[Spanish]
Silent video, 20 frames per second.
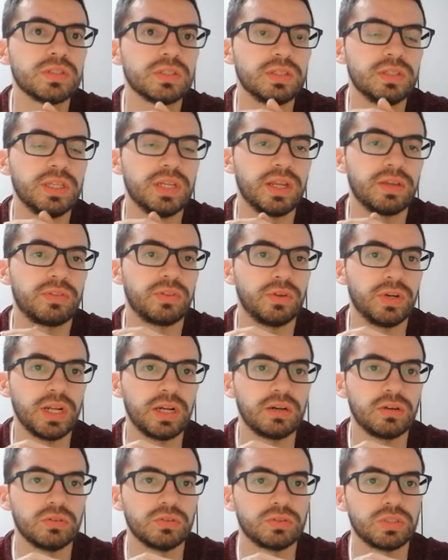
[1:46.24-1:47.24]

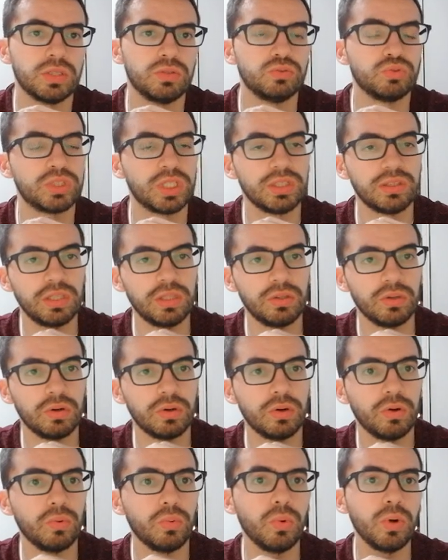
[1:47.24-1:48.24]
direccionarnos en un
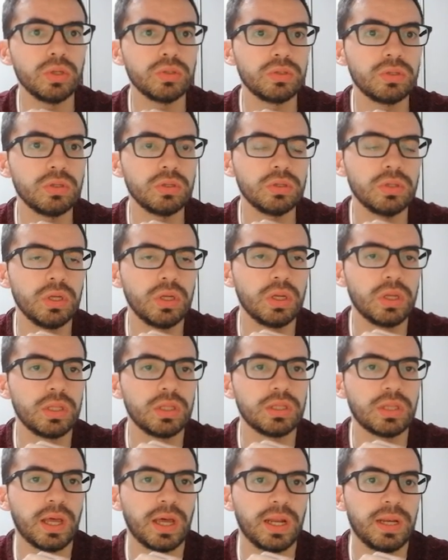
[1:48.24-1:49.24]
sentido u otro,
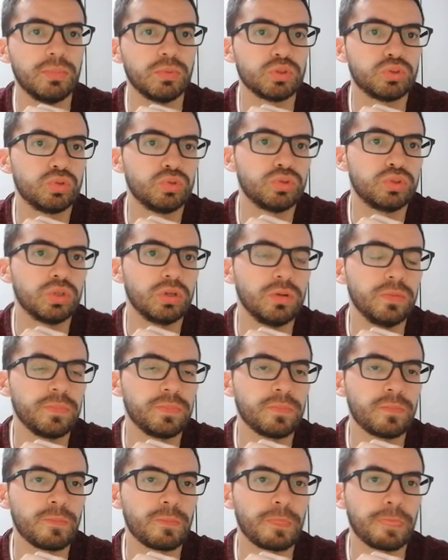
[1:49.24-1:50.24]
haremos uso
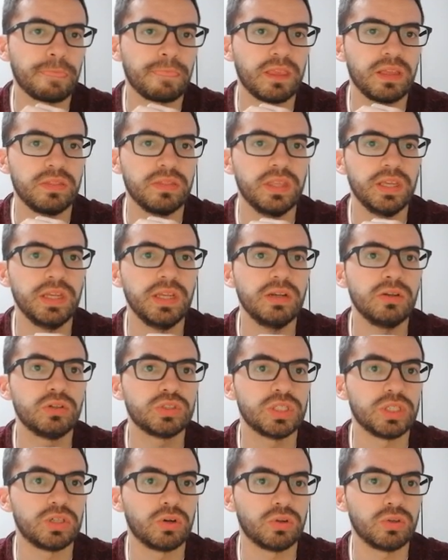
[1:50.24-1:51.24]
de
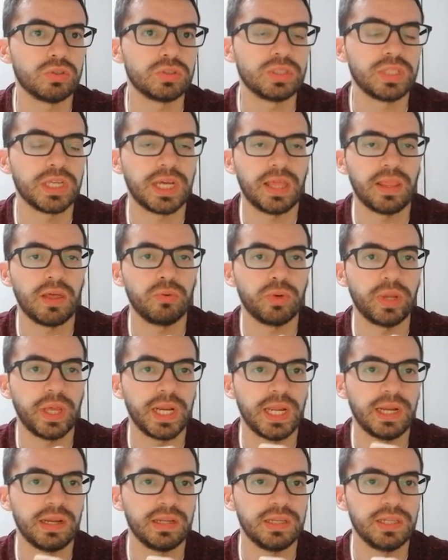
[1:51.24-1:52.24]
los iconos de cada una de
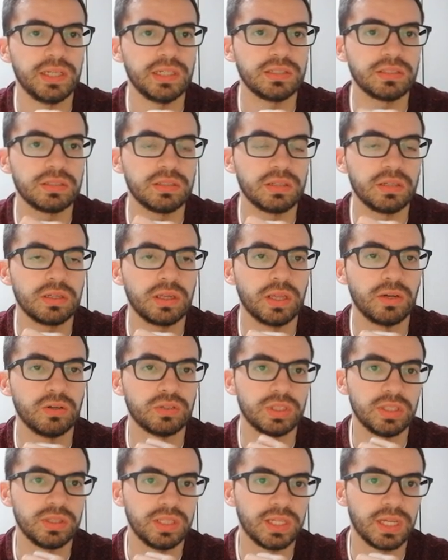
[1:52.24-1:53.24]
las líneas, que
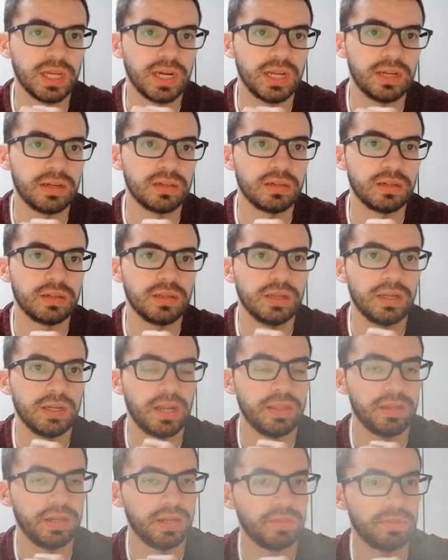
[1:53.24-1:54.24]
nos indicarán
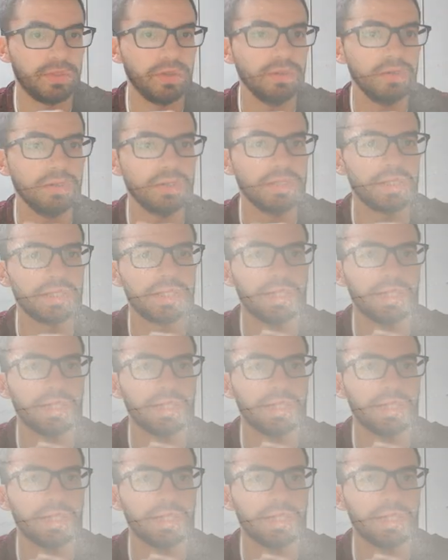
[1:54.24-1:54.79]
la dirección y